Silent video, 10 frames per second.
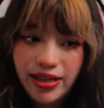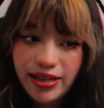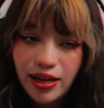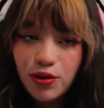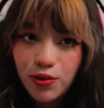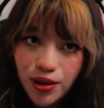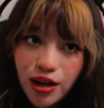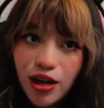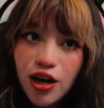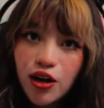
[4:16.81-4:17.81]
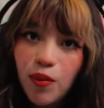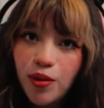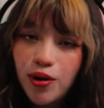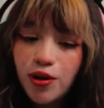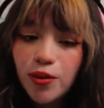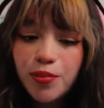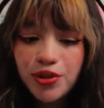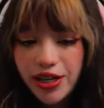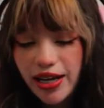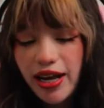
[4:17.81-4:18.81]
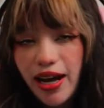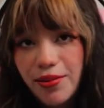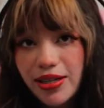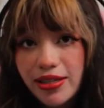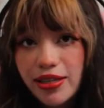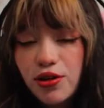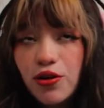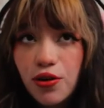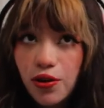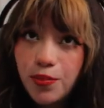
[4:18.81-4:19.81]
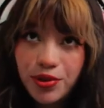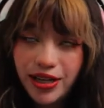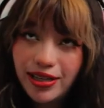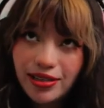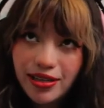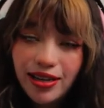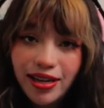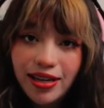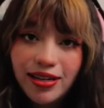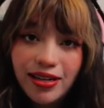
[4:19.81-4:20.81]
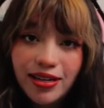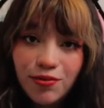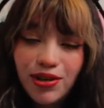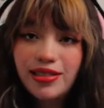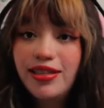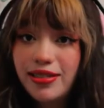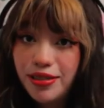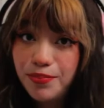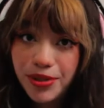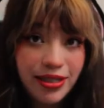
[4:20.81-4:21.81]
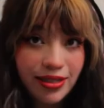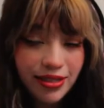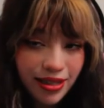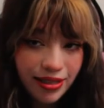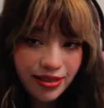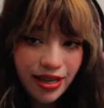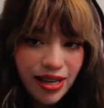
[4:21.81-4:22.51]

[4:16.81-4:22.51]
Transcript: ni tan cool como lo podría haber sido o podría ser en unas clases presenciales.